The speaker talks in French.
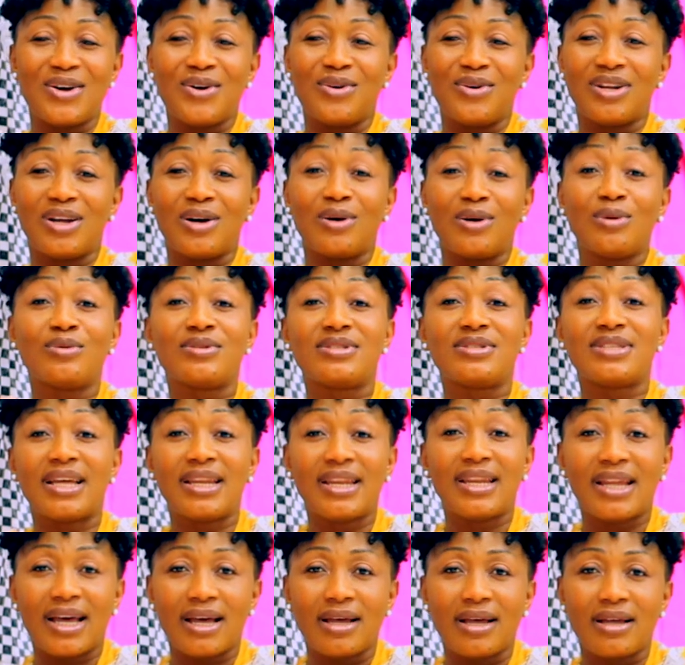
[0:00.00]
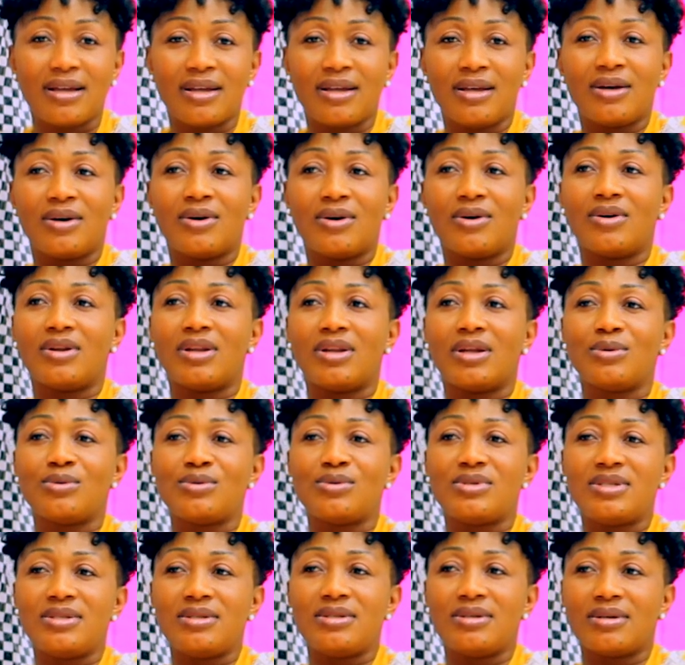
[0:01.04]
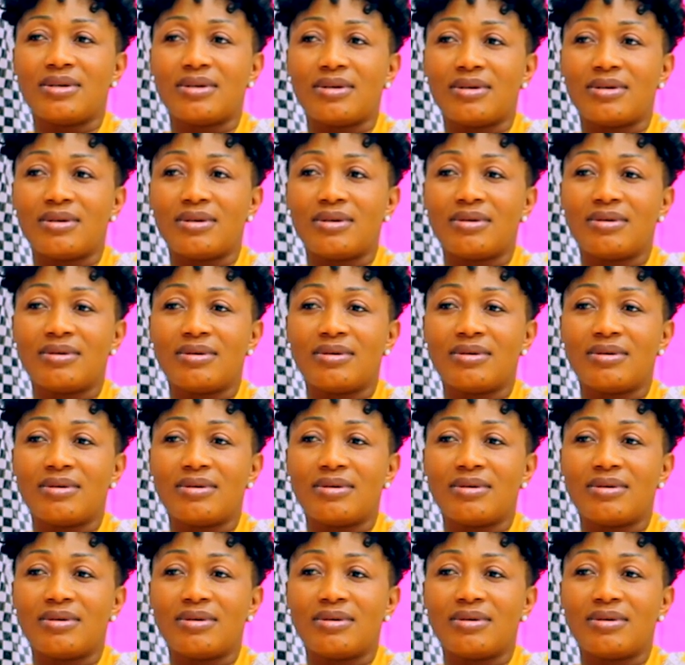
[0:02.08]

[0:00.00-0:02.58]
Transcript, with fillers: On a Hosanna, on a aussi, euh,